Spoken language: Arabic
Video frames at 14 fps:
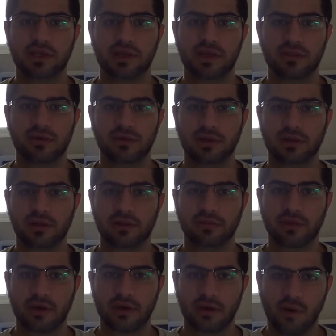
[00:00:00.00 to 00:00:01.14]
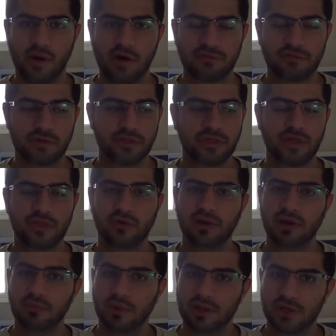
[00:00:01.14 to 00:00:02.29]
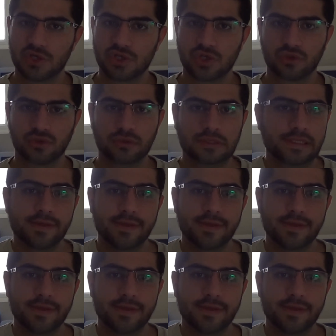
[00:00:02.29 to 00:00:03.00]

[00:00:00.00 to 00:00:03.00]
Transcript: هذولي روافض هذولي ما ادري شنو